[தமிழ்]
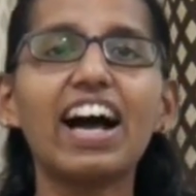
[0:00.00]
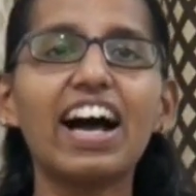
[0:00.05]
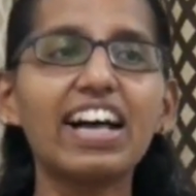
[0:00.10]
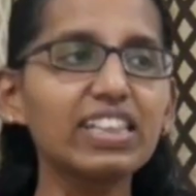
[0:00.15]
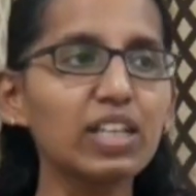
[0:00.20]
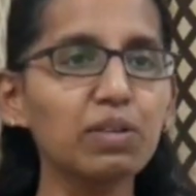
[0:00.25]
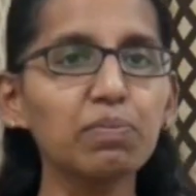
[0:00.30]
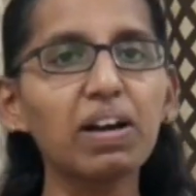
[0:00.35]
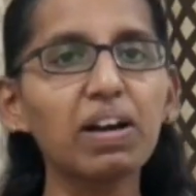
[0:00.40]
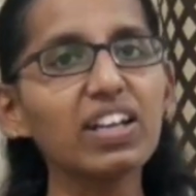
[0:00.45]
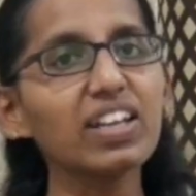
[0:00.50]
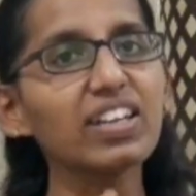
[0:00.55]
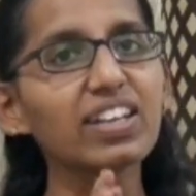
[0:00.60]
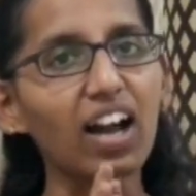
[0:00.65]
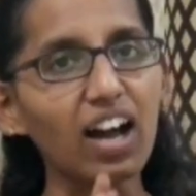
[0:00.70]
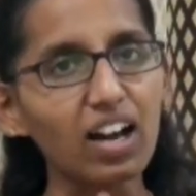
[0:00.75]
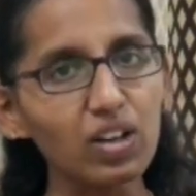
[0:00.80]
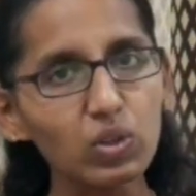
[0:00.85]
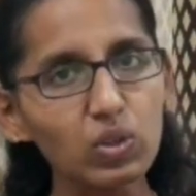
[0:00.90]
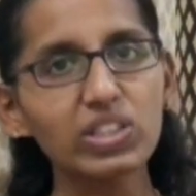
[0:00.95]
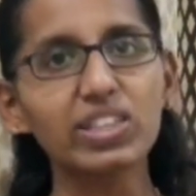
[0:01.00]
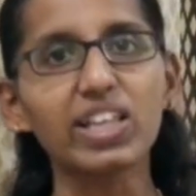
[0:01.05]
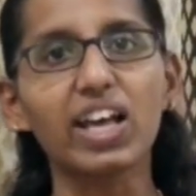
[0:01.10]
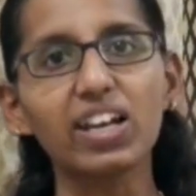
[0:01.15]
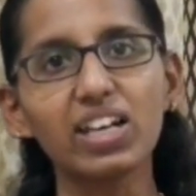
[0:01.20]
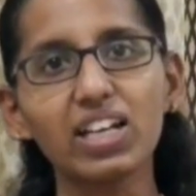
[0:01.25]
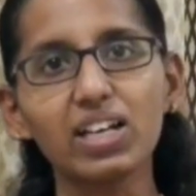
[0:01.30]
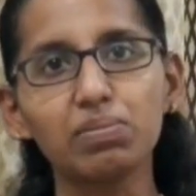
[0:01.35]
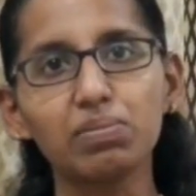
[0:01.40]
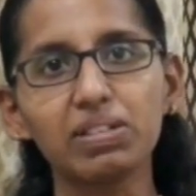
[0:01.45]
அந்த மாதிரி யாரும்
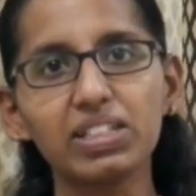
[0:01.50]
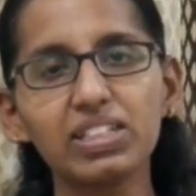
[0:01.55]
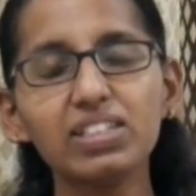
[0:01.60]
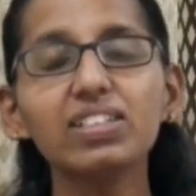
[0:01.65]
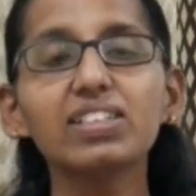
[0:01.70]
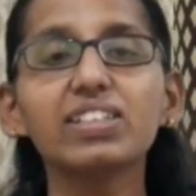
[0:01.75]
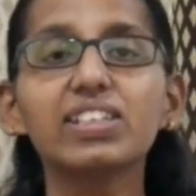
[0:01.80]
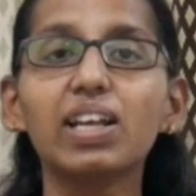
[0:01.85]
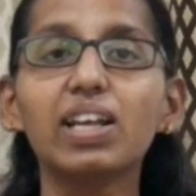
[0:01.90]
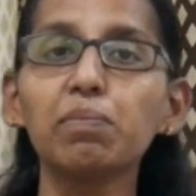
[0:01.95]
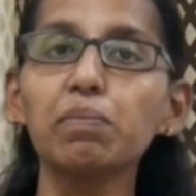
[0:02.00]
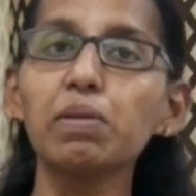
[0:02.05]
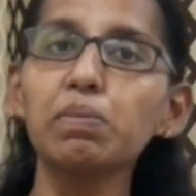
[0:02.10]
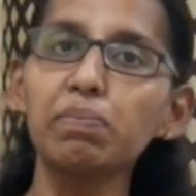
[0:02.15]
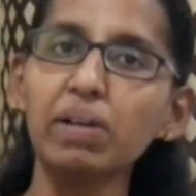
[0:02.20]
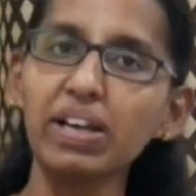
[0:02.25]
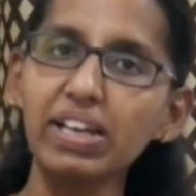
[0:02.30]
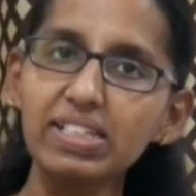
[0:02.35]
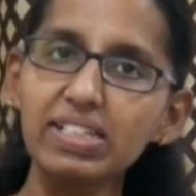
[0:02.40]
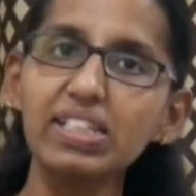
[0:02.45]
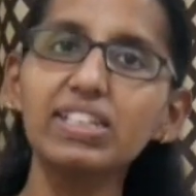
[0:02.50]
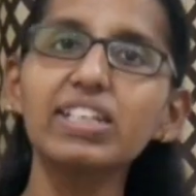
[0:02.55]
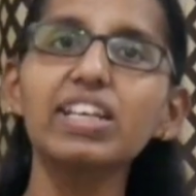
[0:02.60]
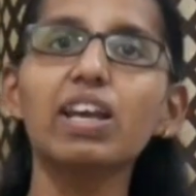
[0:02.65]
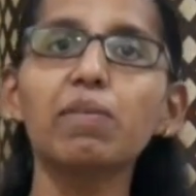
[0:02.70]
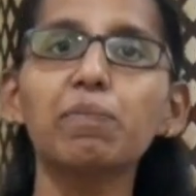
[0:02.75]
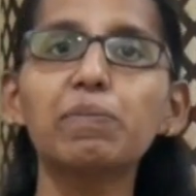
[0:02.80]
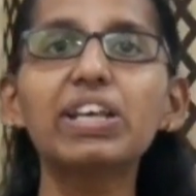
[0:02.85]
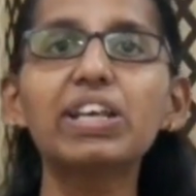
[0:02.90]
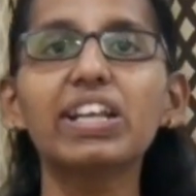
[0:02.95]
தள்ளாம நம்ம மைண்ட் செட்டை
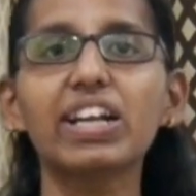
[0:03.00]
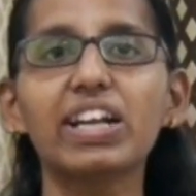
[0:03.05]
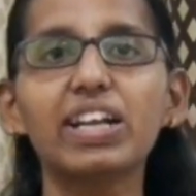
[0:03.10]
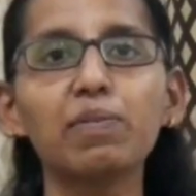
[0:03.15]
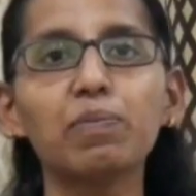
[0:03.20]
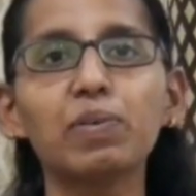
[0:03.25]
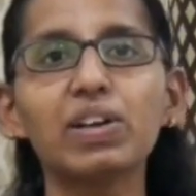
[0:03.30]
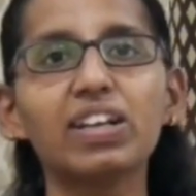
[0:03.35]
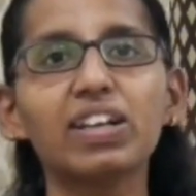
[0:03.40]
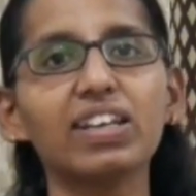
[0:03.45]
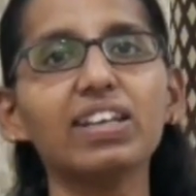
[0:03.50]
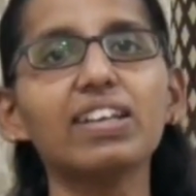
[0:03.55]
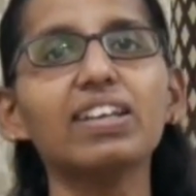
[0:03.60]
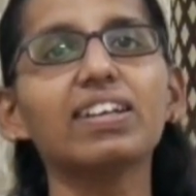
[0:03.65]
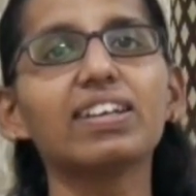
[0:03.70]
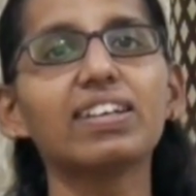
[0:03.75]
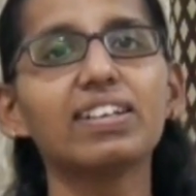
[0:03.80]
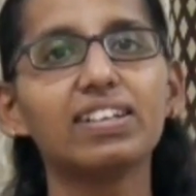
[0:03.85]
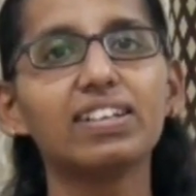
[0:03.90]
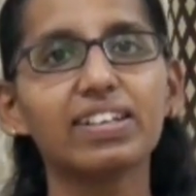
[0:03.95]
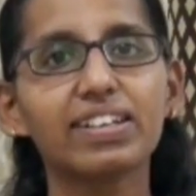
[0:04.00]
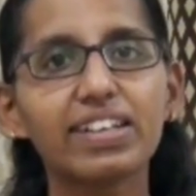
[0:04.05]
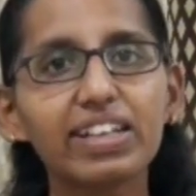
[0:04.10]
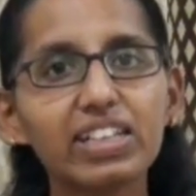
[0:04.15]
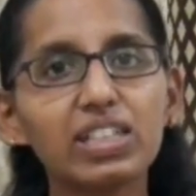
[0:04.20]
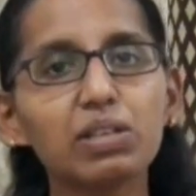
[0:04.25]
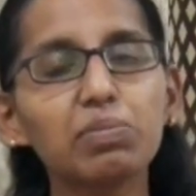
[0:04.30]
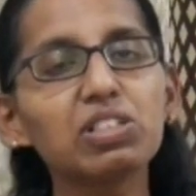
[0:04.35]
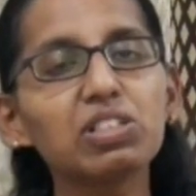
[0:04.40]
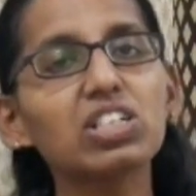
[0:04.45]
எப்படி ரெடி பண்ணி
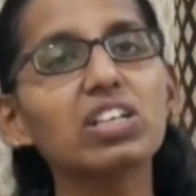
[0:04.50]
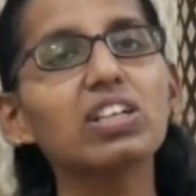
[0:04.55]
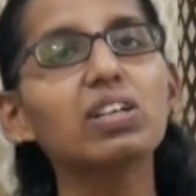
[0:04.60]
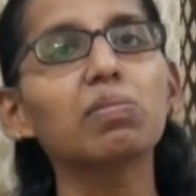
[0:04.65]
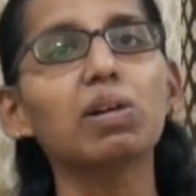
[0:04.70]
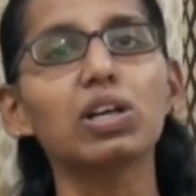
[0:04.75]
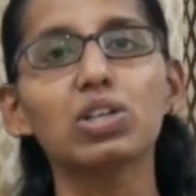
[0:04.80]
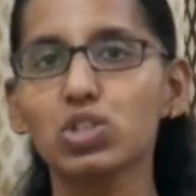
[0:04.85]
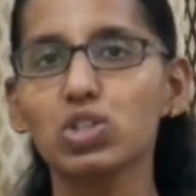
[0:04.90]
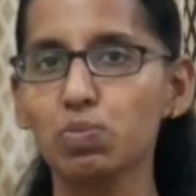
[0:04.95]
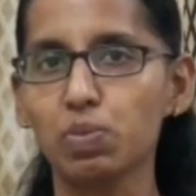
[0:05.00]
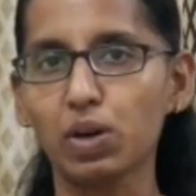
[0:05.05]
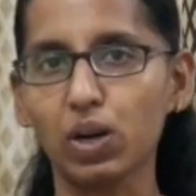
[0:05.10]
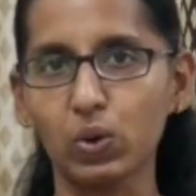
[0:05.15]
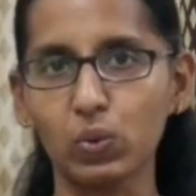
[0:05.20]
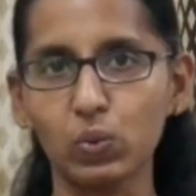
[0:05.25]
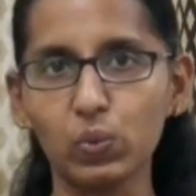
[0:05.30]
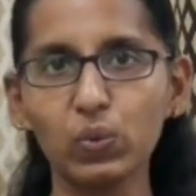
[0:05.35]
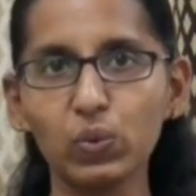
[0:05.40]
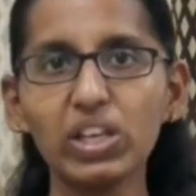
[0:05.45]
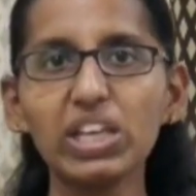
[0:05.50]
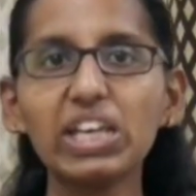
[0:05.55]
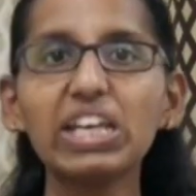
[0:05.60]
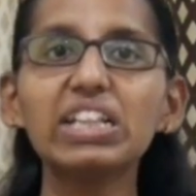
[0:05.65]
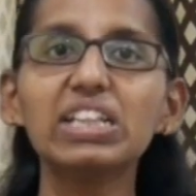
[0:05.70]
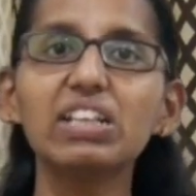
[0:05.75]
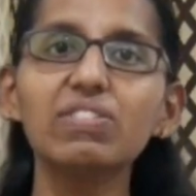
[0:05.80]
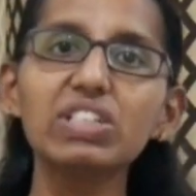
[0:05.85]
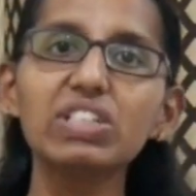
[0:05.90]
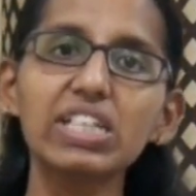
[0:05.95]
இந்த மிஷனை நம்ம அச்சீவ் பண்ணணும்
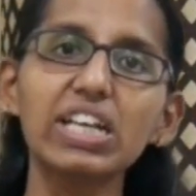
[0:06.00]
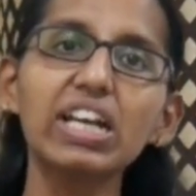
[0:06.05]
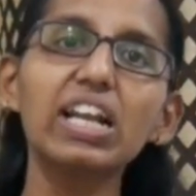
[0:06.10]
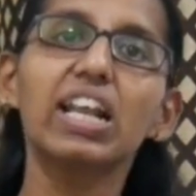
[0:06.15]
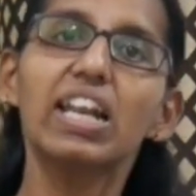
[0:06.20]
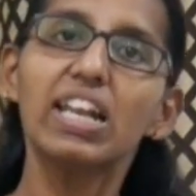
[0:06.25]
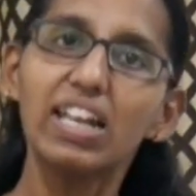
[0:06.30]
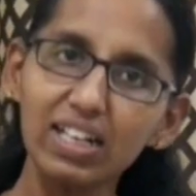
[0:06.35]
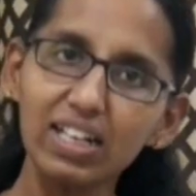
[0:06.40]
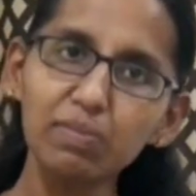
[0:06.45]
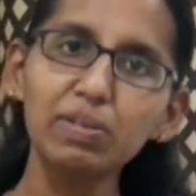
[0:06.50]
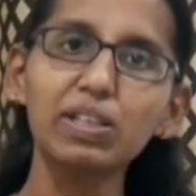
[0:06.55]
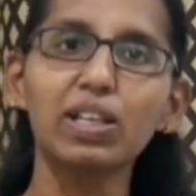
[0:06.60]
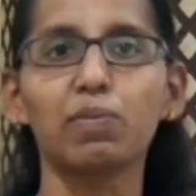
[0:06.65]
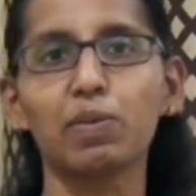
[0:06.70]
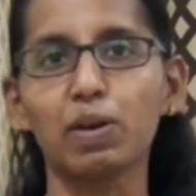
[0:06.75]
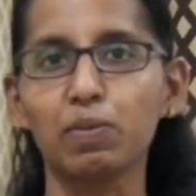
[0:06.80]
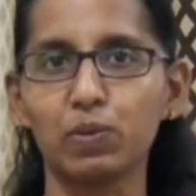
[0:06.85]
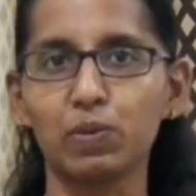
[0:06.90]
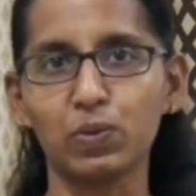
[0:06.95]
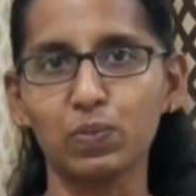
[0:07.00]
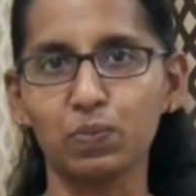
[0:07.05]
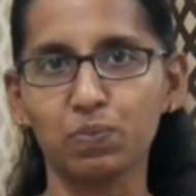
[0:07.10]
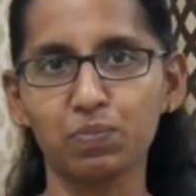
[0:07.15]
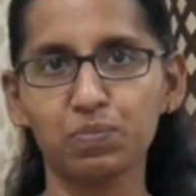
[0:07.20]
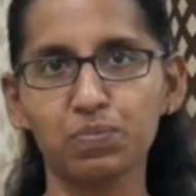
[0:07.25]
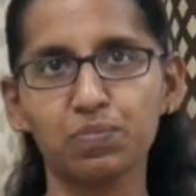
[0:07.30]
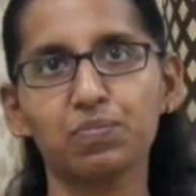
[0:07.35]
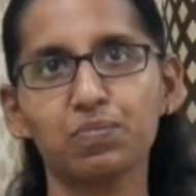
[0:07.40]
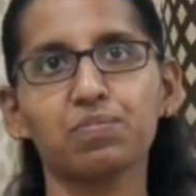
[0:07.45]
இந்த விஷயங்கள் எல்லாம் நம்ம இதில் படிப்போம்
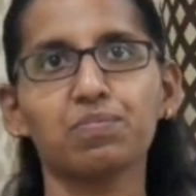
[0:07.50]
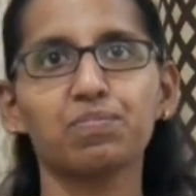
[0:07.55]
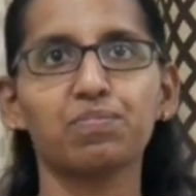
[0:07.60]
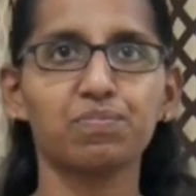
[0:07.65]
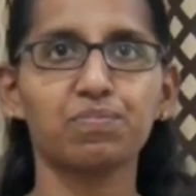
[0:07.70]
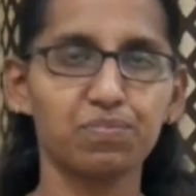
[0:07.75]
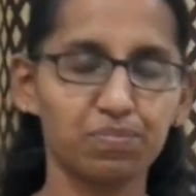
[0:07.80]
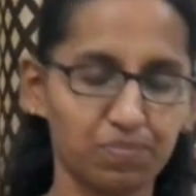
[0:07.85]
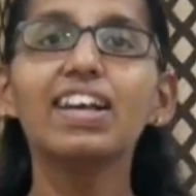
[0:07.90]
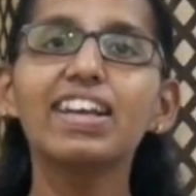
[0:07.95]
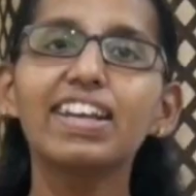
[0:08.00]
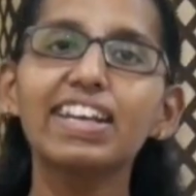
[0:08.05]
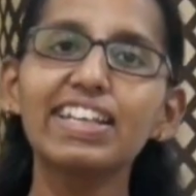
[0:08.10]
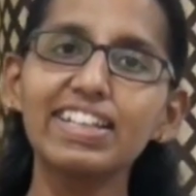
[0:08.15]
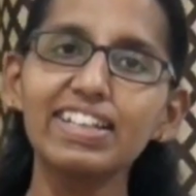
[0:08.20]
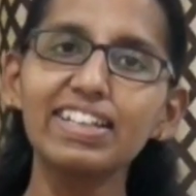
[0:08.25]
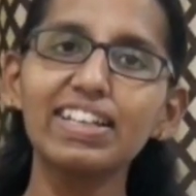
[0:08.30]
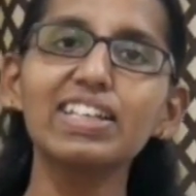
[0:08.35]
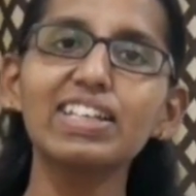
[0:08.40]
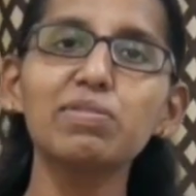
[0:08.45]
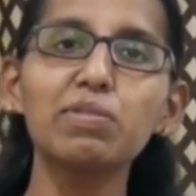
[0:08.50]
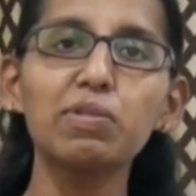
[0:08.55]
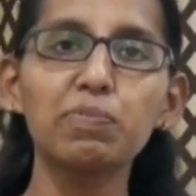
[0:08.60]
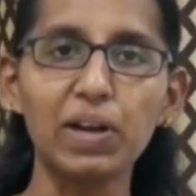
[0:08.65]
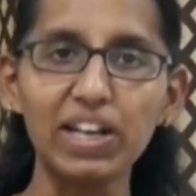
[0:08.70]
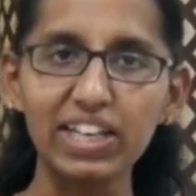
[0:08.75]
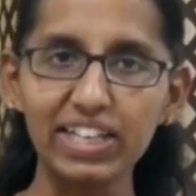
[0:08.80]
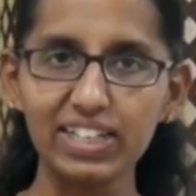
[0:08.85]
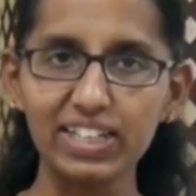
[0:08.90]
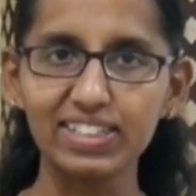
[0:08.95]
இதெல்லாம் நம்ம
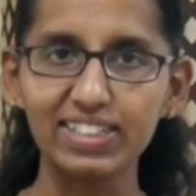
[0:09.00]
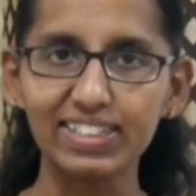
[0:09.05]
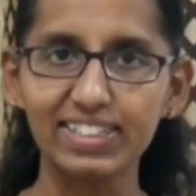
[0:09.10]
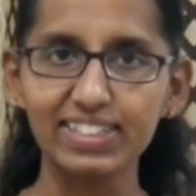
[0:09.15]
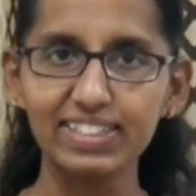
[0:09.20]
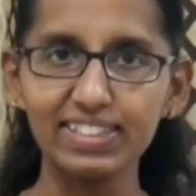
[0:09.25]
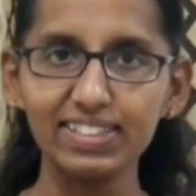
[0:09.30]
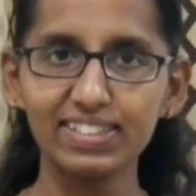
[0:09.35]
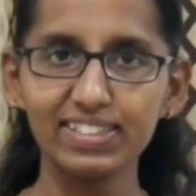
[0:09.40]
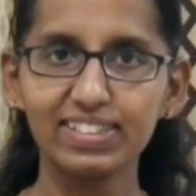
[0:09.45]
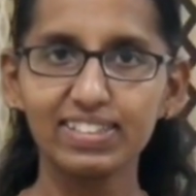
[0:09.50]
படிக்கிறதுக்கு